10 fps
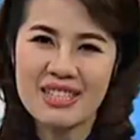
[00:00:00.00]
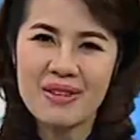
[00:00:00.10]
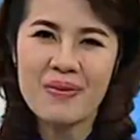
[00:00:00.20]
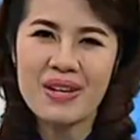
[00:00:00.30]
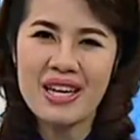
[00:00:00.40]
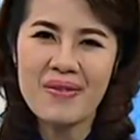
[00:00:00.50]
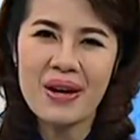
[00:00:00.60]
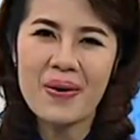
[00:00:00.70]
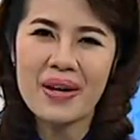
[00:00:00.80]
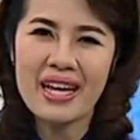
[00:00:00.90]
สำหรับวันนี้เว
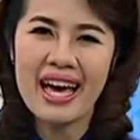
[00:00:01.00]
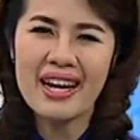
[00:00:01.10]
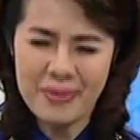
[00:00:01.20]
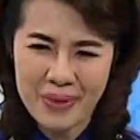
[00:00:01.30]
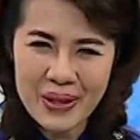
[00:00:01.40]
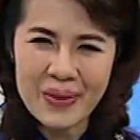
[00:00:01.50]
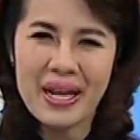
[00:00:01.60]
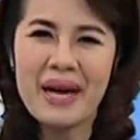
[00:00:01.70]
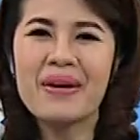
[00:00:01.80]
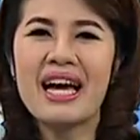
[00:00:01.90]
ลาของรายการหมดลง
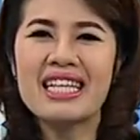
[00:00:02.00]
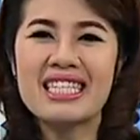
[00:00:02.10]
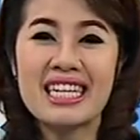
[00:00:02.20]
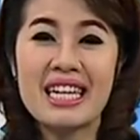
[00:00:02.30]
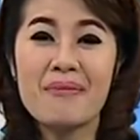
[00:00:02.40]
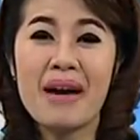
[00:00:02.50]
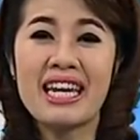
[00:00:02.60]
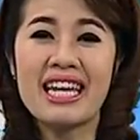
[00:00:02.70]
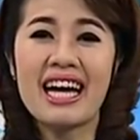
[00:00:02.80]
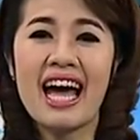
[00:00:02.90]
แล้วค่ะเจอกันได้ใหม่
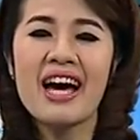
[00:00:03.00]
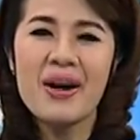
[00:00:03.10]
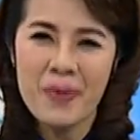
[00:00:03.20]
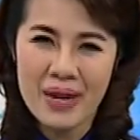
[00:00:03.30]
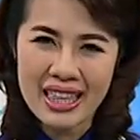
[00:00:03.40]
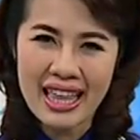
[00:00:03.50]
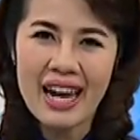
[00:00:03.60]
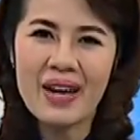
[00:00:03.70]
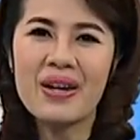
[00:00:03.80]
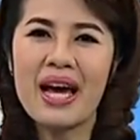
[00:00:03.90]
นะคะวันนี้แต่
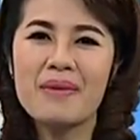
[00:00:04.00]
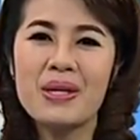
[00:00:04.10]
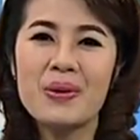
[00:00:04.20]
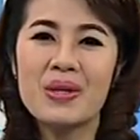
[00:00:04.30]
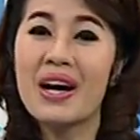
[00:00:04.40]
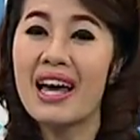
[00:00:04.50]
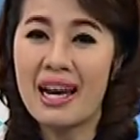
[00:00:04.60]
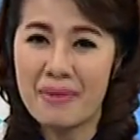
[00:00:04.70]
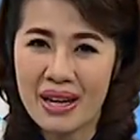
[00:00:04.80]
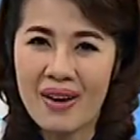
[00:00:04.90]
และก็ทางพี่ยูต้องขอ
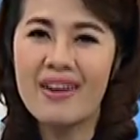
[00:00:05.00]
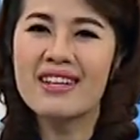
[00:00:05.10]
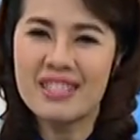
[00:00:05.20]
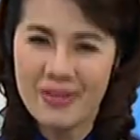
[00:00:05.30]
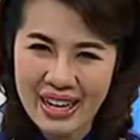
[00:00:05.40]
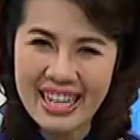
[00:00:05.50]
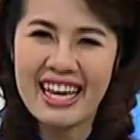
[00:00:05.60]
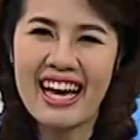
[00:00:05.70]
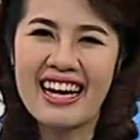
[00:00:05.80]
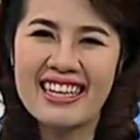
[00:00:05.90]
ลาไปก่อนสวัสดี
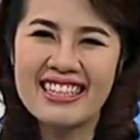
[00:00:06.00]
ค่ะ